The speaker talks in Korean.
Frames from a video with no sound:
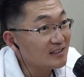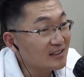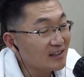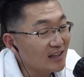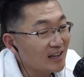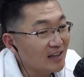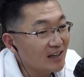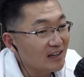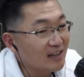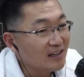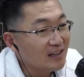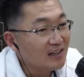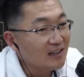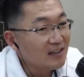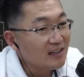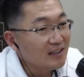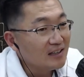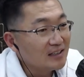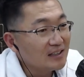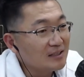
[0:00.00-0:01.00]
때
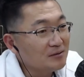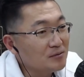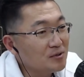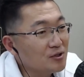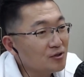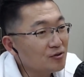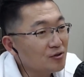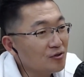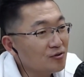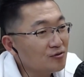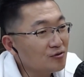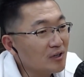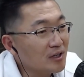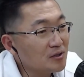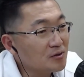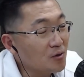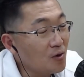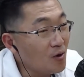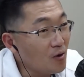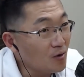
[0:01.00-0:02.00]
뭐래요? 음. 김시우 선수가
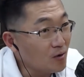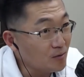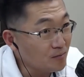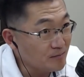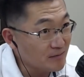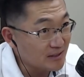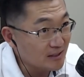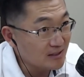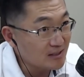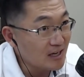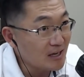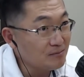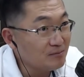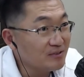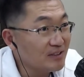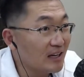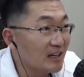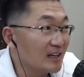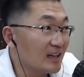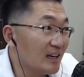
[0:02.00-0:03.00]
조금 이제
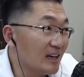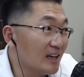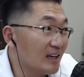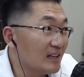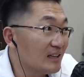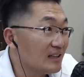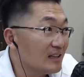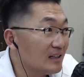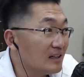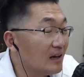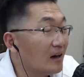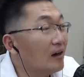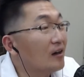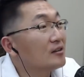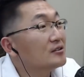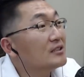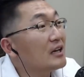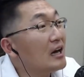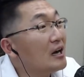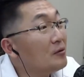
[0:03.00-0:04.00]
차분하게 네. 어,
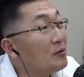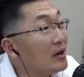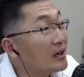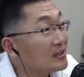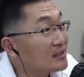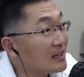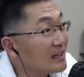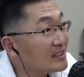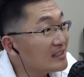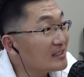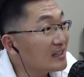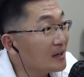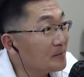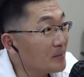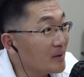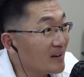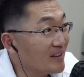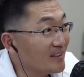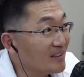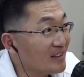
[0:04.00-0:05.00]
사과를
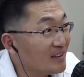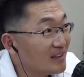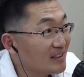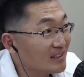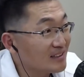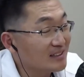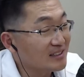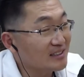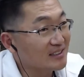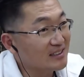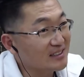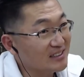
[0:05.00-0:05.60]
했다면 음.